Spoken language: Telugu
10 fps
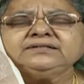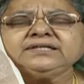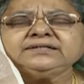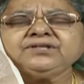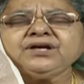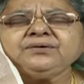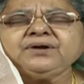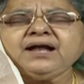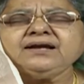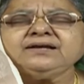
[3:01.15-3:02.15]

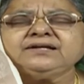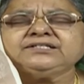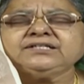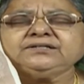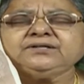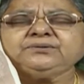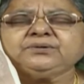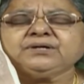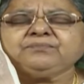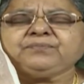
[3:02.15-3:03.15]
శక్తిహీనరాల్ని నీ
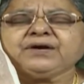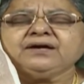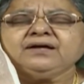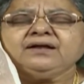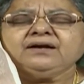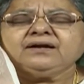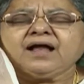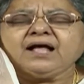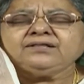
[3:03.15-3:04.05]
శక్తితో నింపి నా